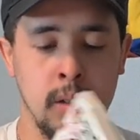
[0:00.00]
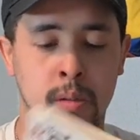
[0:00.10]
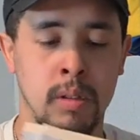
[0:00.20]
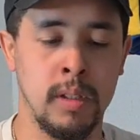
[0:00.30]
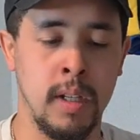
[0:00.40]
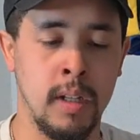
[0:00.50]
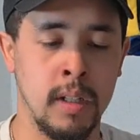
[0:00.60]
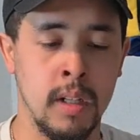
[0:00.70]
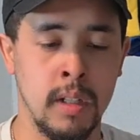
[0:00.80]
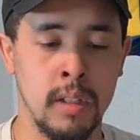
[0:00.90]
und sehr
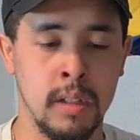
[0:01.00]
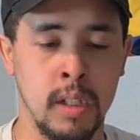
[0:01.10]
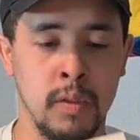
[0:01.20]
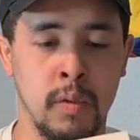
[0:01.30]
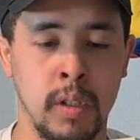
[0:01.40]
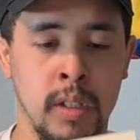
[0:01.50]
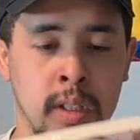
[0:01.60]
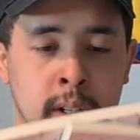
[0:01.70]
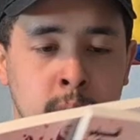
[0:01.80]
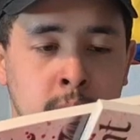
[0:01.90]
realistisch von der
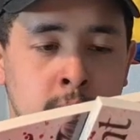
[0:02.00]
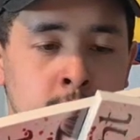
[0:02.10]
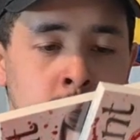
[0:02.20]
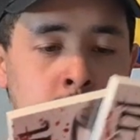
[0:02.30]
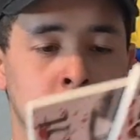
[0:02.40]
Zeichnung her.